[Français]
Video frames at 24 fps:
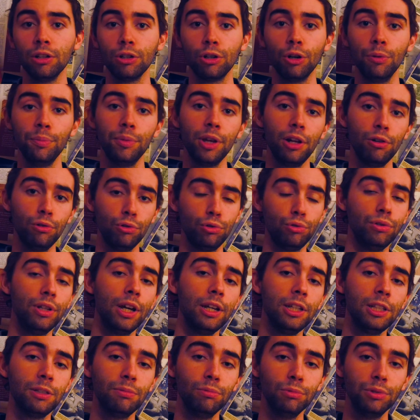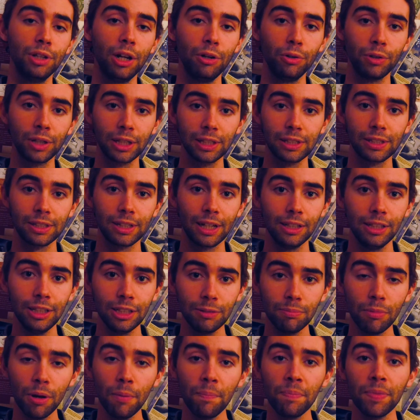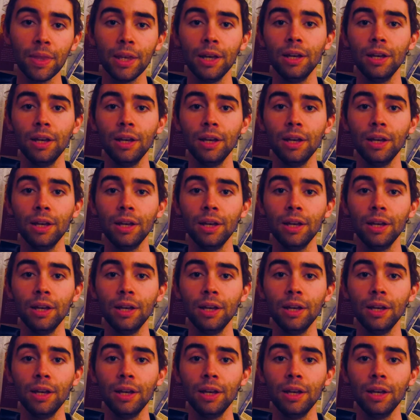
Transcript: comme dans le judaïsme ou dans le christianisme,